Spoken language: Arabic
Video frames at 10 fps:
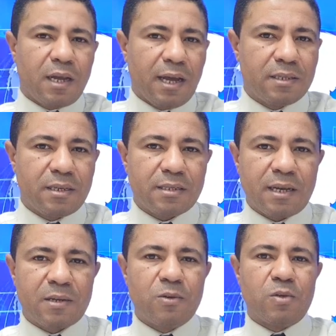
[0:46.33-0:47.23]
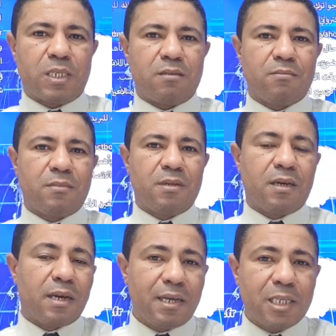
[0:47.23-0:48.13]
عزيز أخنوش
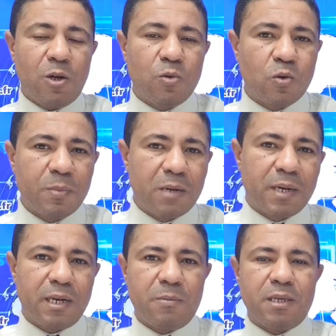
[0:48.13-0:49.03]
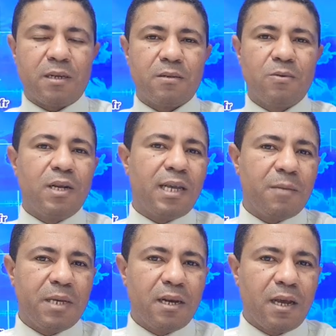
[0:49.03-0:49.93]
رئيس الحكومة المغربية
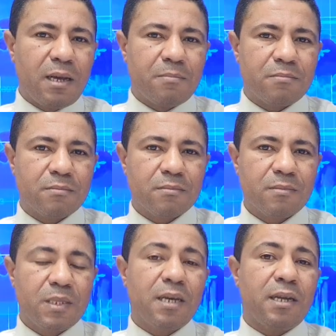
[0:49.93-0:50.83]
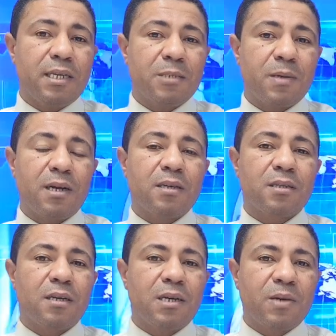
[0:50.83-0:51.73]
والأمين العام ديال حزب
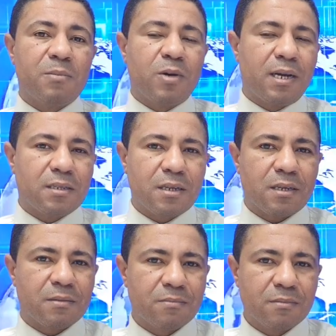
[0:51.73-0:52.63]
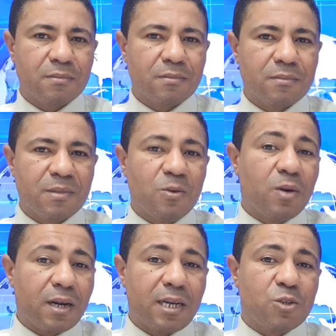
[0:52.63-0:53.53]
الأصالة والمعاصرة
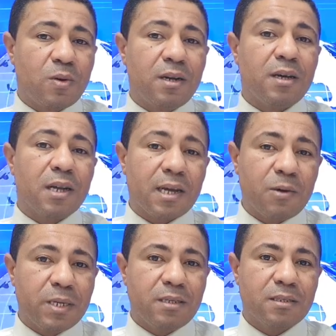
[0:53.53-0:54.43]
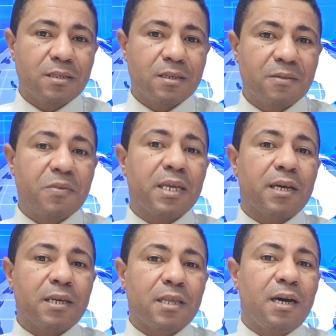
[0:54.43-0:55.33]
والرجل القوي في
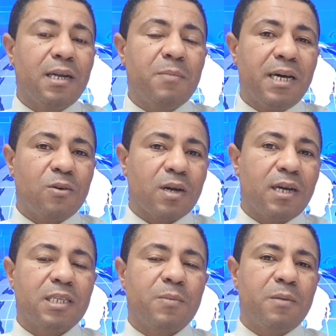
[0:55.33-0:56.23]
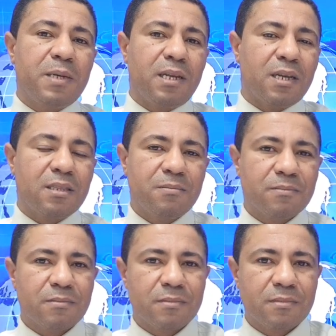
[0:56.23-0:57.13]
قطاع المحروقات بالبلاد